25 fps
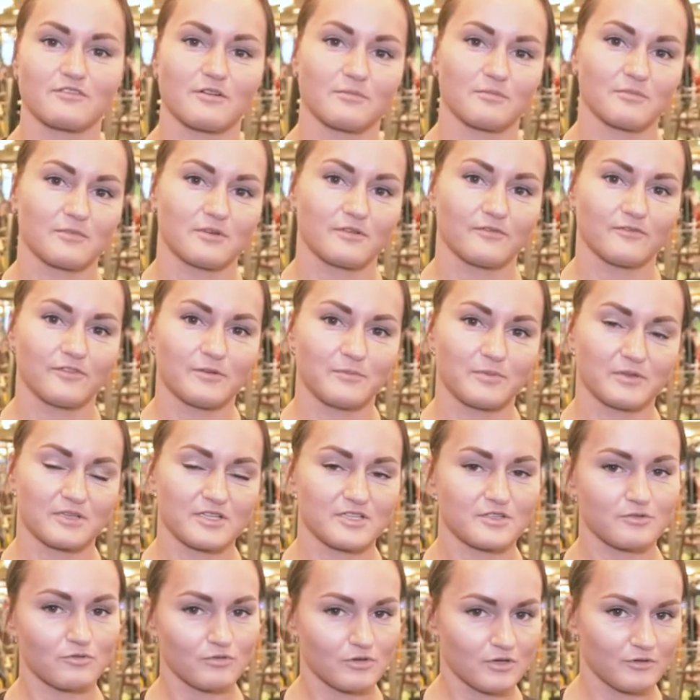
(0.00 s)
вам
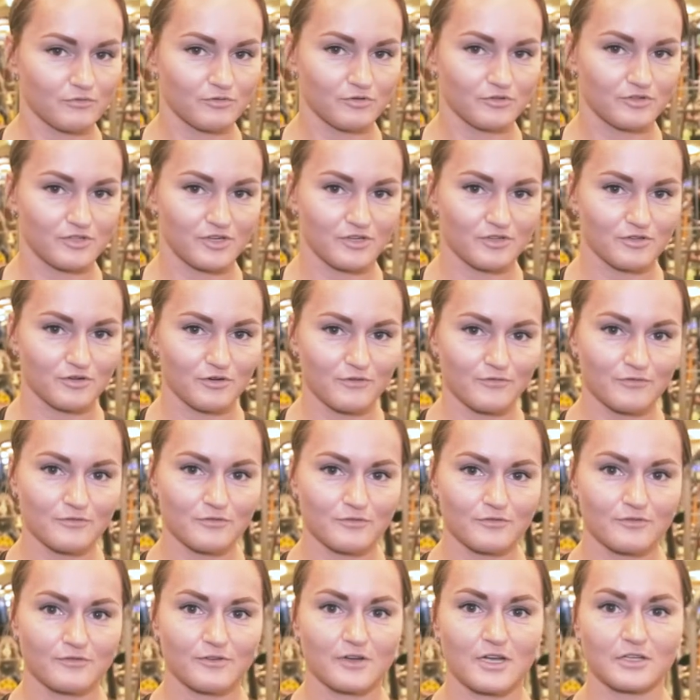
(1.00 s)
выполнить круговую
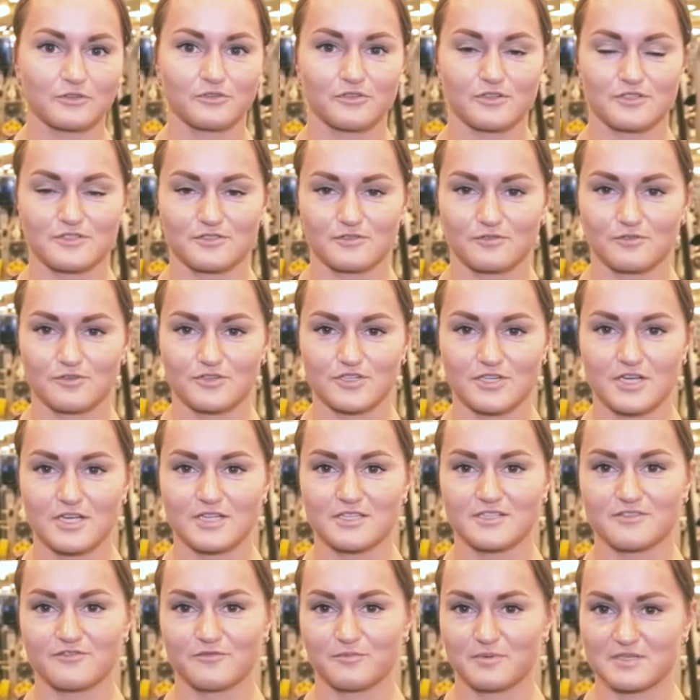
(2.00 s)
тренировку, которая
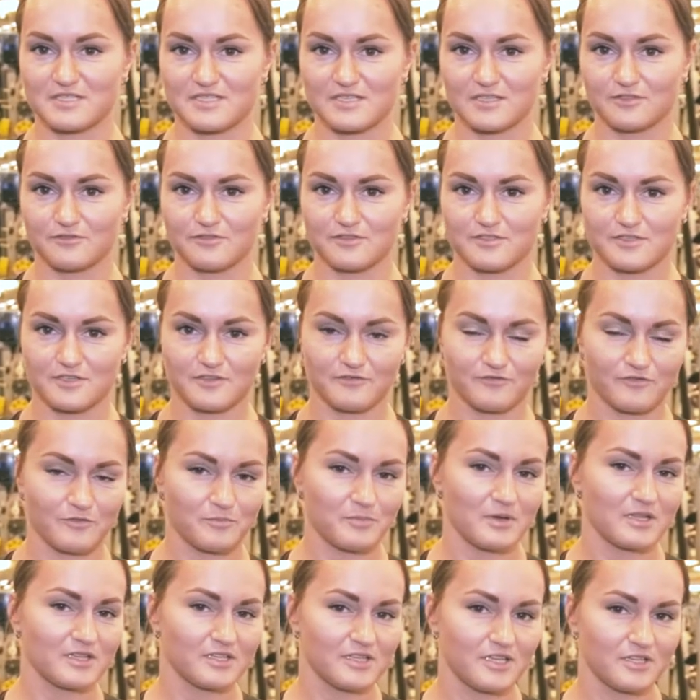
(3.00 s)
заключается в последовательном
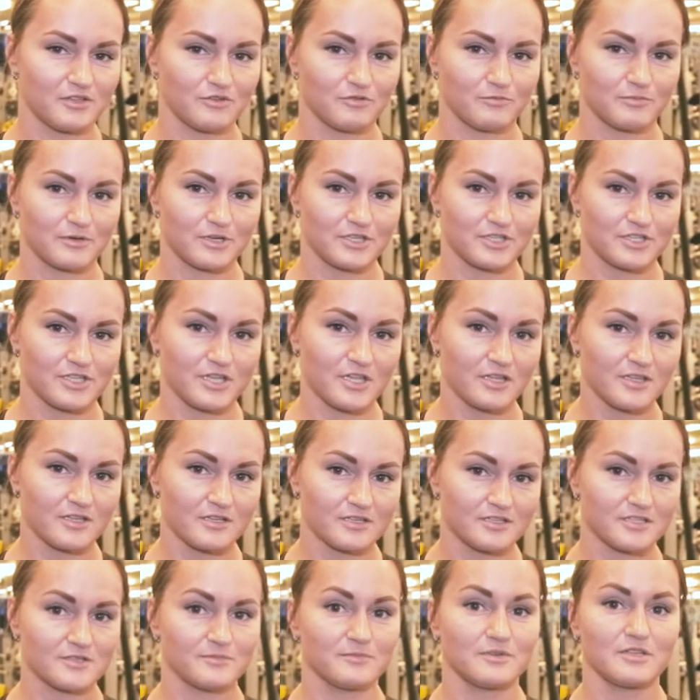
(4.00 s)
выполнении
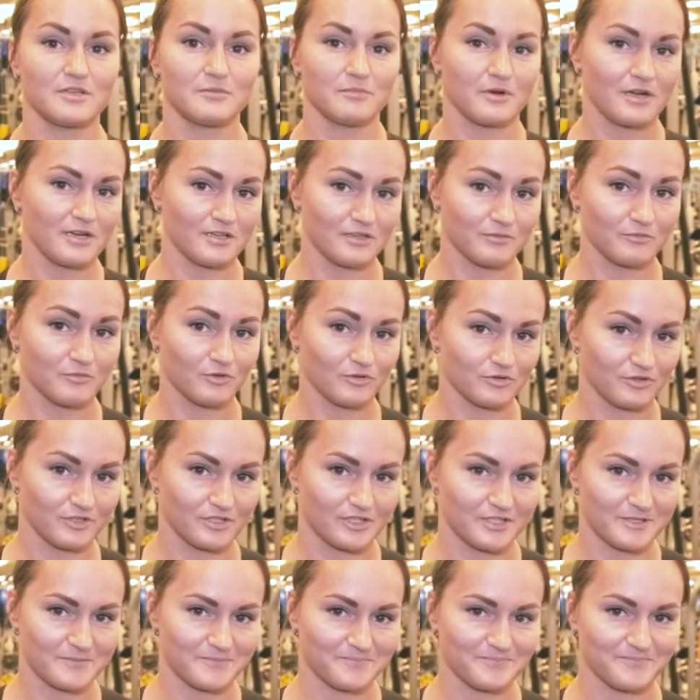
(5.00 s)
упражнений с минимальным
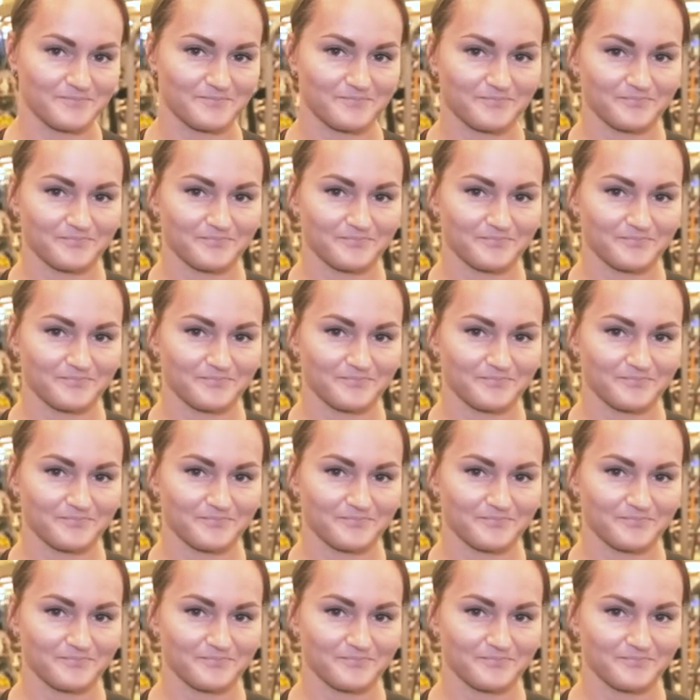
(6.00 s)
отдыхом.